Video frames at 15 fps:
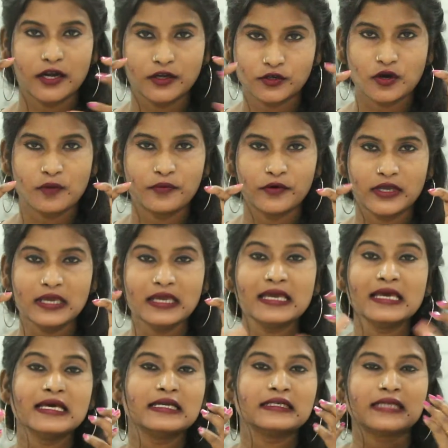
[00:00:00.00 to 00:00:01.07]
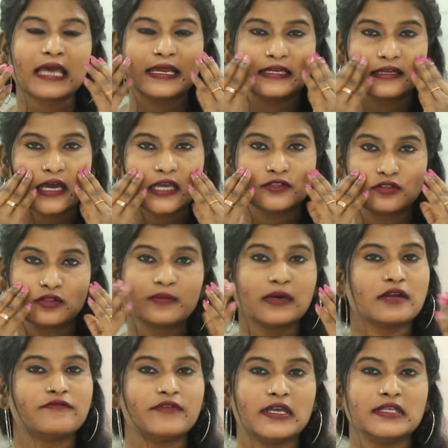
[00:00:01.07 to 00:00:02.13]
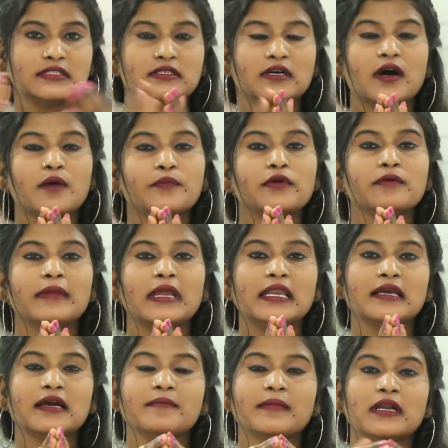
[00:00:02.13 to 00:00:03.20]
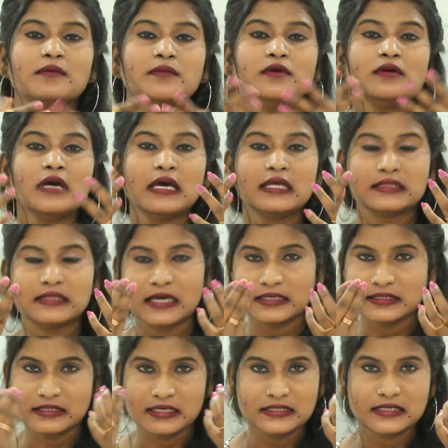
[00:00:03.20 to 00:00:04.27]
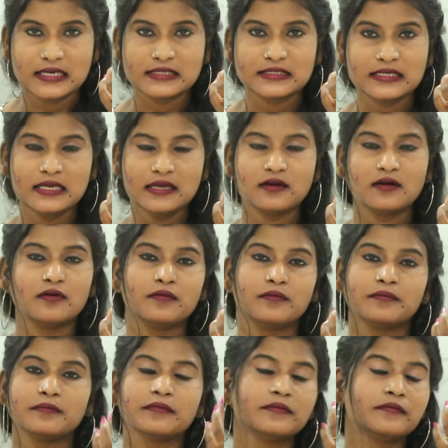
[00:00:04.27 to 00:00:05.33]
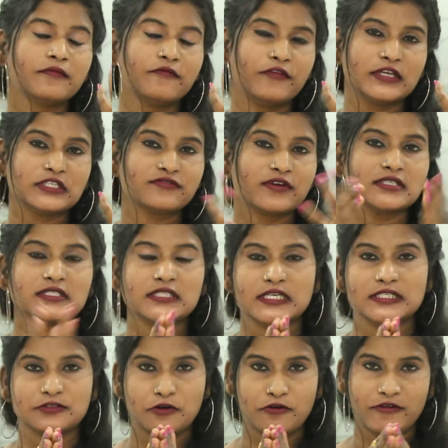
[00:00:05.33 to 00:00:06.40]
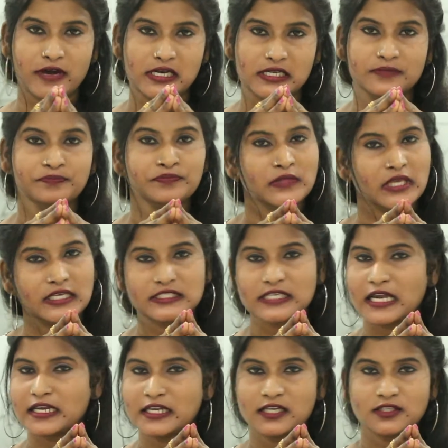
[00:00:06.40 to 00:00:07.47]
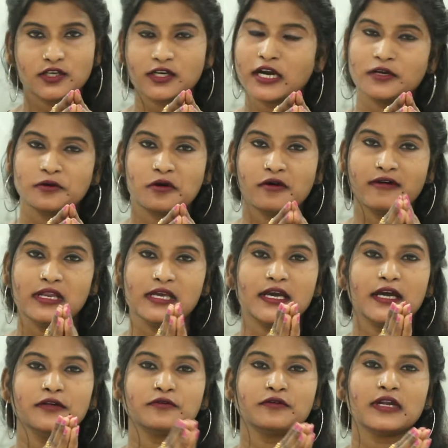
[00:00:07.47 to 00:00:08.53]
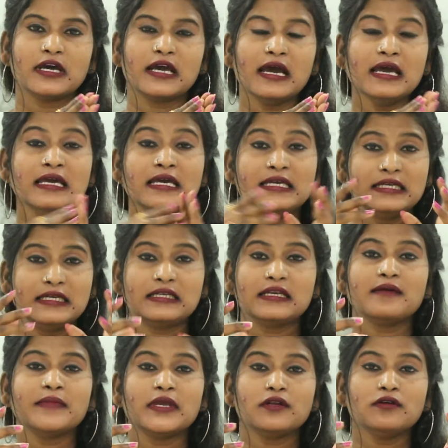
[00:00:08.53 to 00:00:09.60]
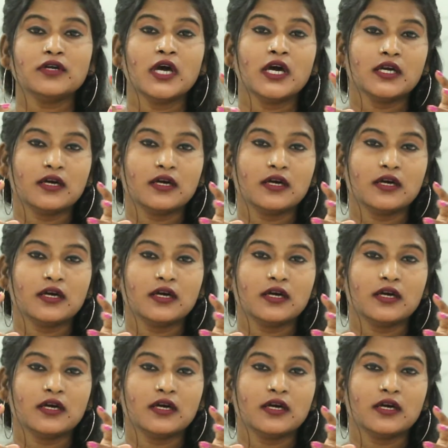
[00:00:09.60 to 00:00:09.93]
అట్టుకుపోయి టైట్గా అవుతుంది మన ఫేస్ అప్పుడు మెల్లిగా మనము దాన్ని తీసేసి ఫేస్ వాష్ చేసుకోవాలి ఈ చర్నీలతో కడుక్కోవాలి కడుక్కున్నాక ఇట్లా మీరు